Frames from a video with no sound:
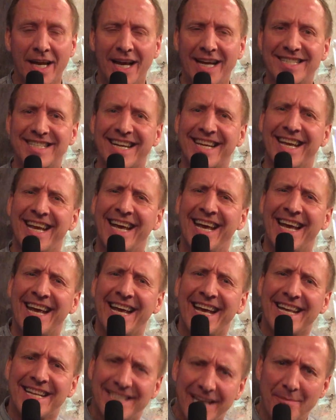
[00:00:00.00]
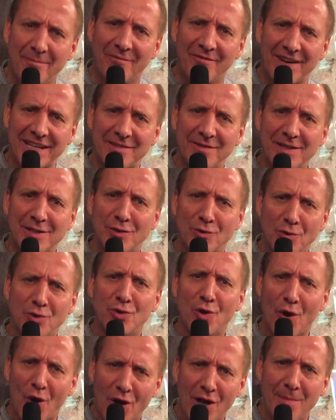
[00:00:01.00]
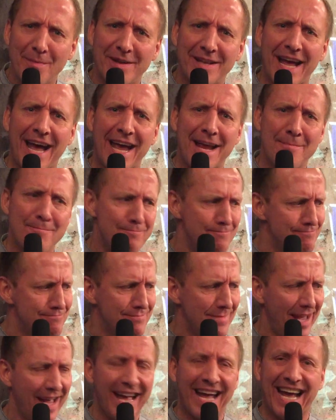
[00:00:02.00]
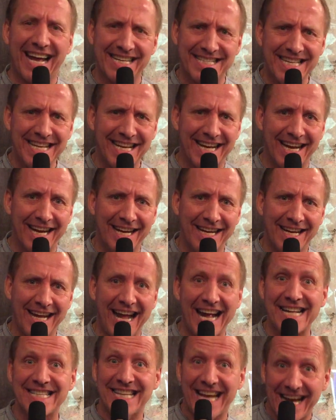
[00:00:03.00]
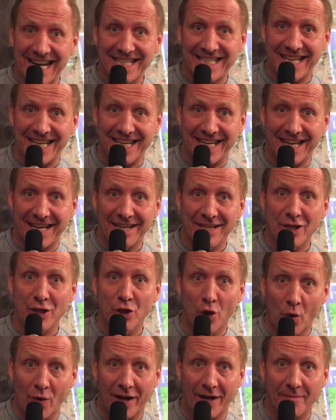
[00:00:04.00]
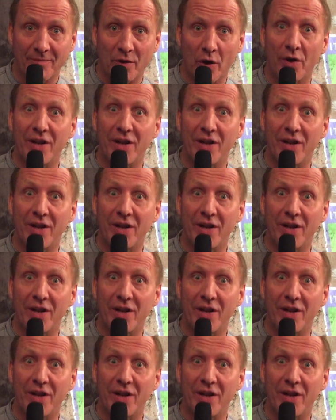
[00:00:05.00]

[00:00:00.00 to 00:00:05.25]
Ich sage, Tim, was willst du zur Hölle mit einem Rasierer als achtjähriger Junge?